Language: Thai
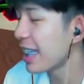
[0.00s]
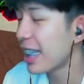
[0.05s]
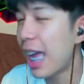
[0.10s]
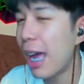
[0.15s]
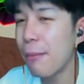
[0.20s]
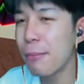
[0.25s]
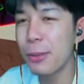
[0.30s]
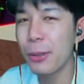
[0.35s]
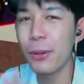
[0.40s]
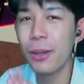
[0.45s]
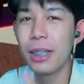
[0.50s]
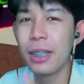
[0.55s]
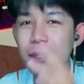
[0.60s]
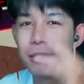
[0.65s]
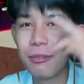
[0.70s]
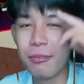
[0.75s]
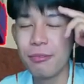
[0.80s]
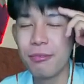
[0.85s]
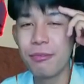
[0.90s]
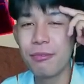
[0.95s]
ครับทุกคน
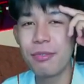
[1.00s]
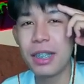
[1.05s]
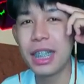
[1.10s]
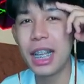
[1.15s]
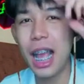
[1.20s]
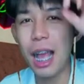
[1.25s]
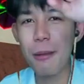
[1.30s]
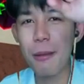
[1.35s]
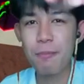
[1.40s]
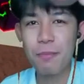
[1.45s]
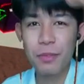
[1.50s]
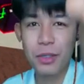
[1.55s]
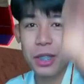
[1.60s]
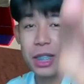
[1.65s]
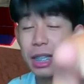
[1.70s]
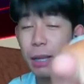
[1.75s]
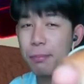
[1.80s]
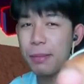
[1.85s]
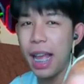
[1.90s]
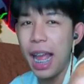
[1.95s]
วันนี้ครับ
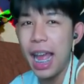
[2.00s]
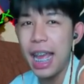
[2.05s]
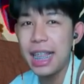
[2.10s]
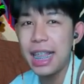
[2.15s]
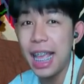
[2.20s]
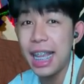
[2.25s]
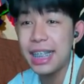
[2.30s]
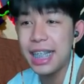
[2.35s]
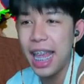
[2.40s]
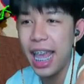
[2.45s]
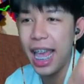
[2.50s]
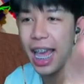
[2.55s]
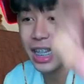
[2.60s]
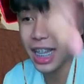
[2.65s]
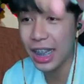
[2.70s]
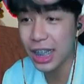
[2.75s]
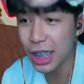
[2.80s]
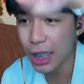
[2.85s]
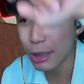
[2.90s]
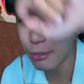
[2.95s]
ซับตะไคร้ไลค์แชร์อ
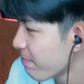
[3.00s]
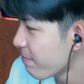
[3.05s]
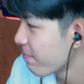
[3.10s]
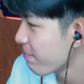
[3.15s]
ย่าลืม